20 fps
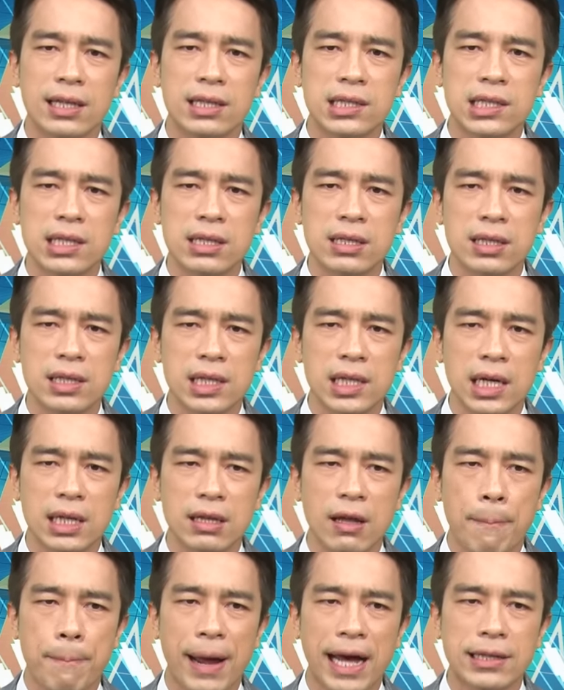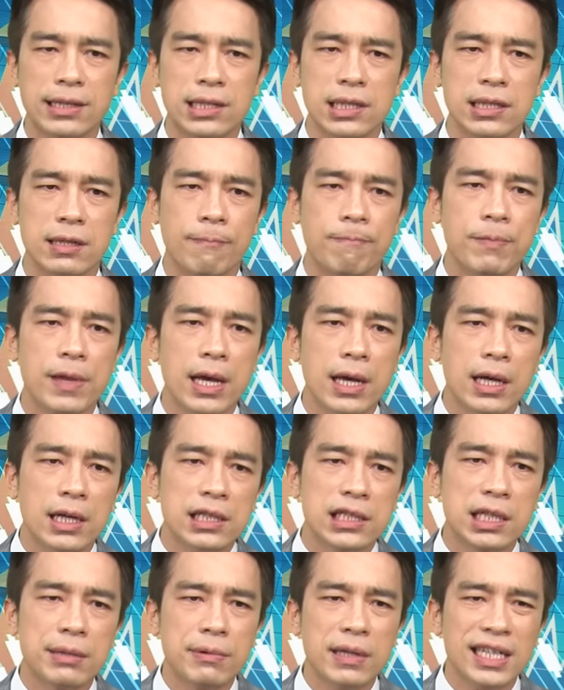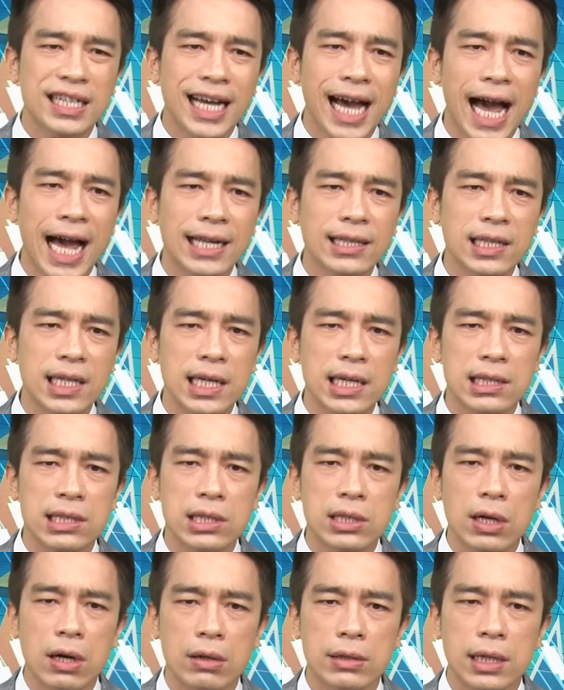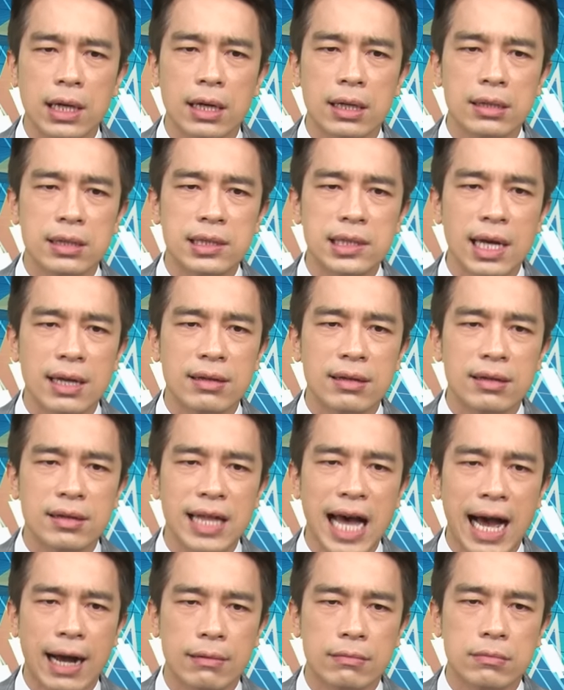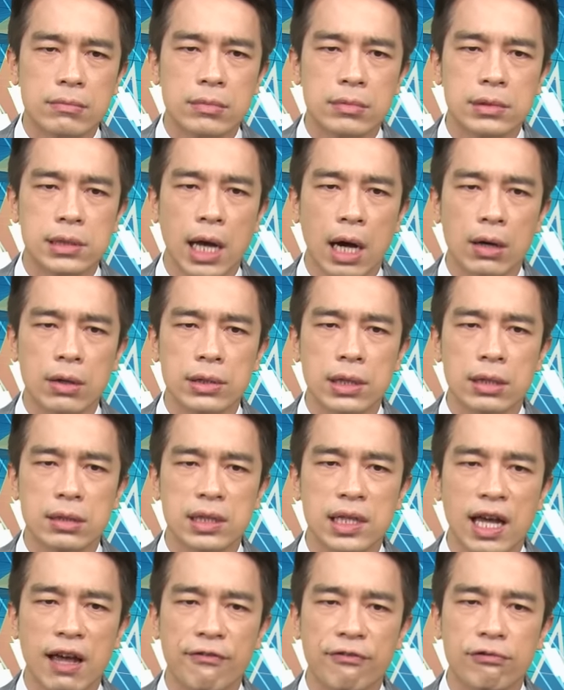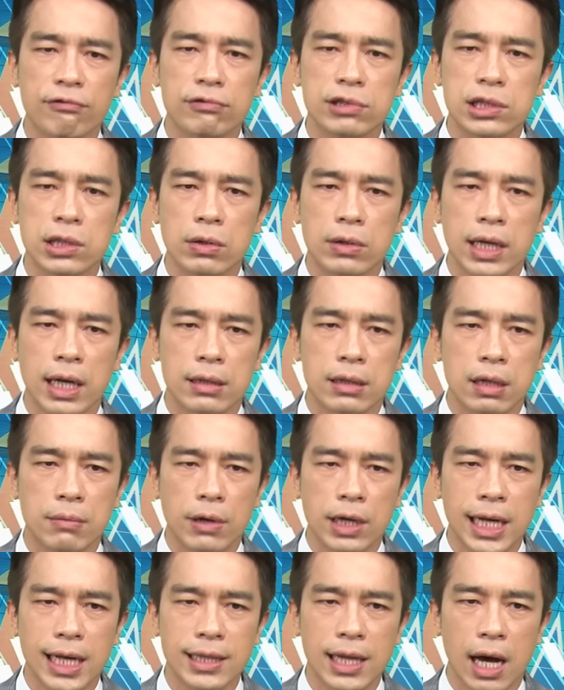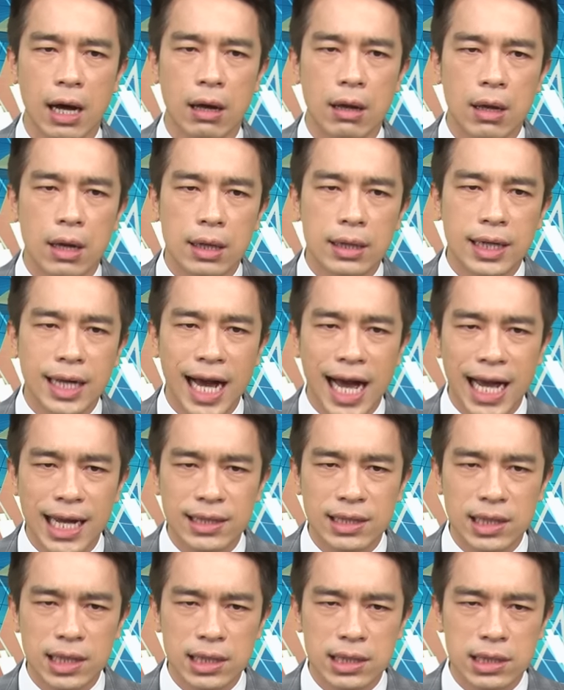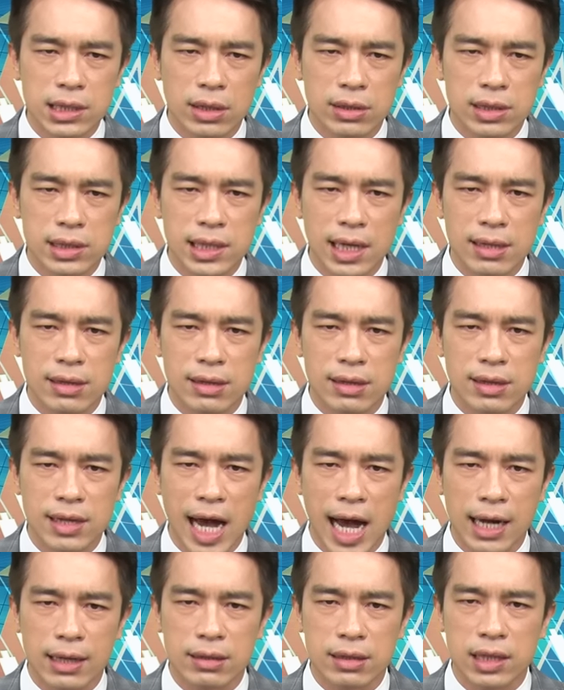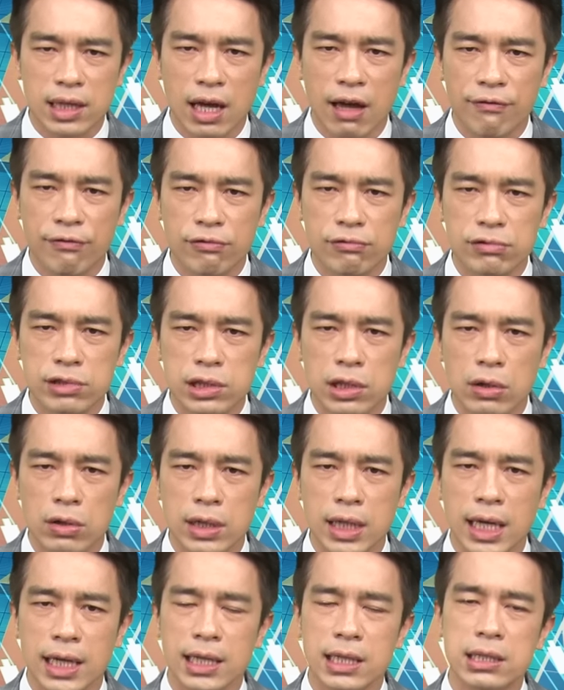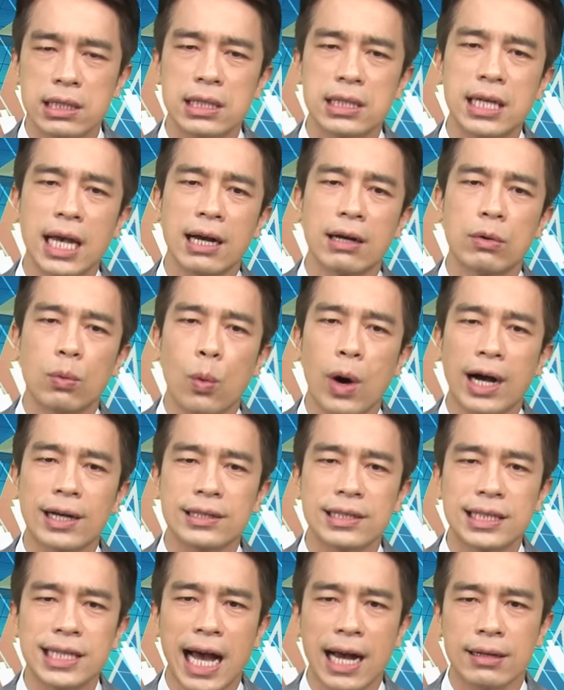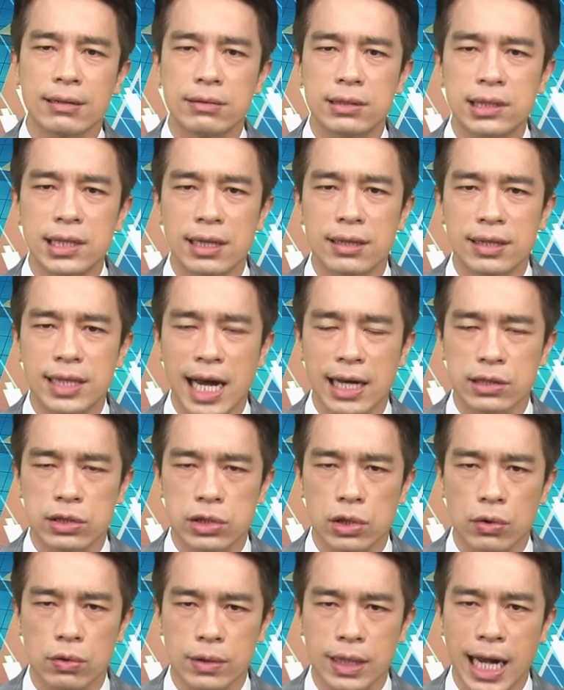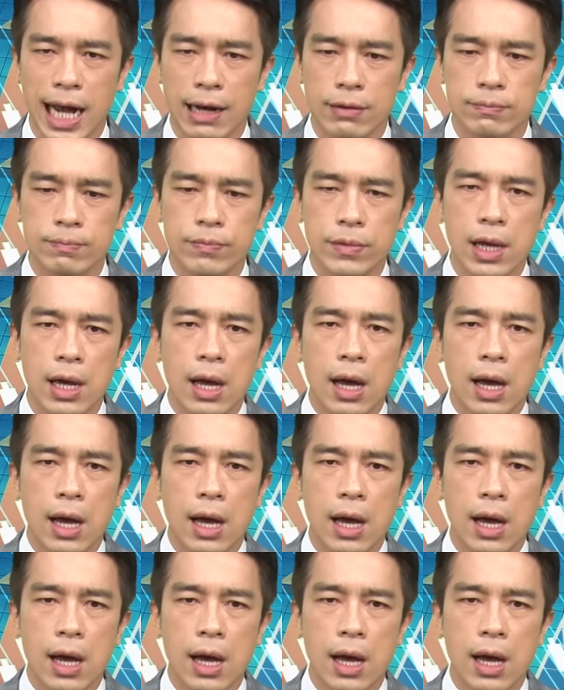一下今天的盘势，是不是开低之后呢震荡，然后呢跌幅收敛？有没有看到？开低之后震荡，跌幅收敛，一直在往上震荡走高。